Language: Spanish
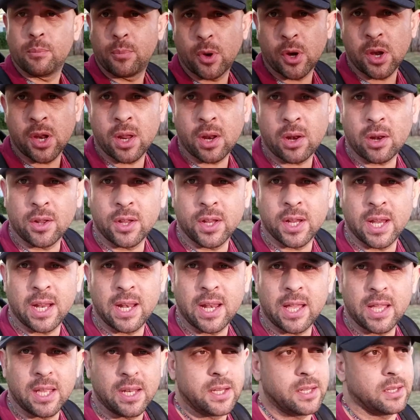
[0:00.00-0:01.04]
ponerlo en el
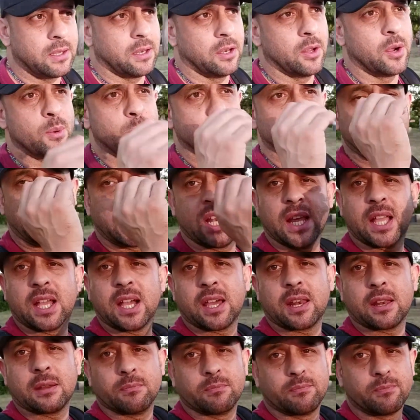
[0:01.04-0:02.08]
aire, lo vamos a
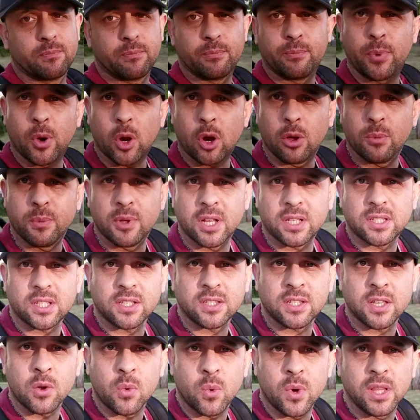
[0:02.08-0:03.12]
alejar por lo menos a
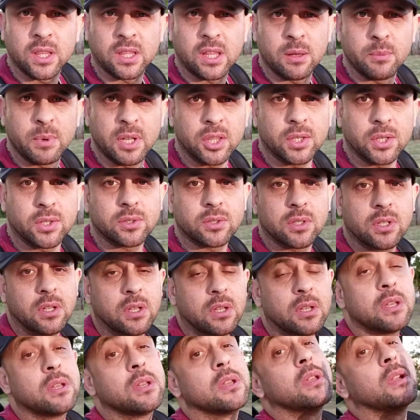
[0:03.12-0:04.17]
50 metros
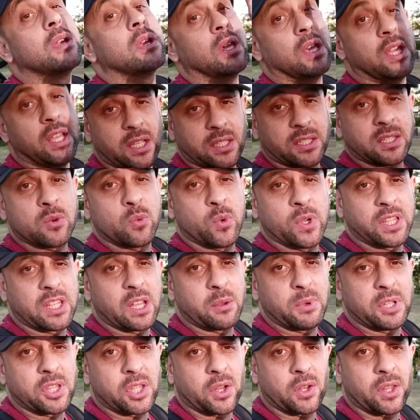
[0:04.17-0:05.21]
y 50
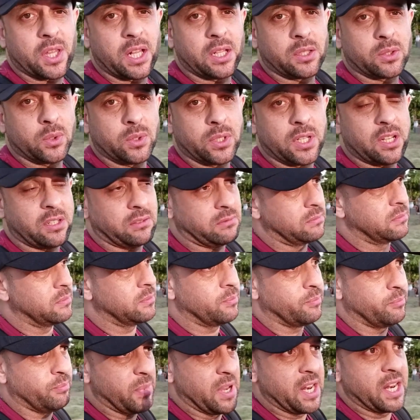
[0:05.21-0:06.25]
metros de altura
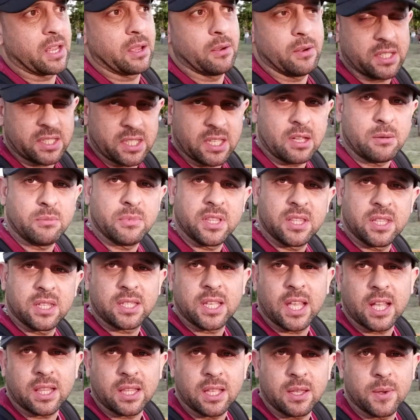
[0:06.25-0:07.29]
para que básicamente
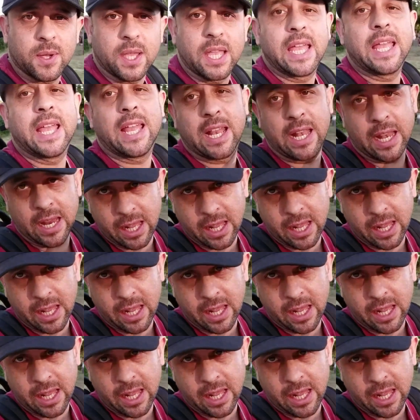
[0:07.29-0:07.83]
se active el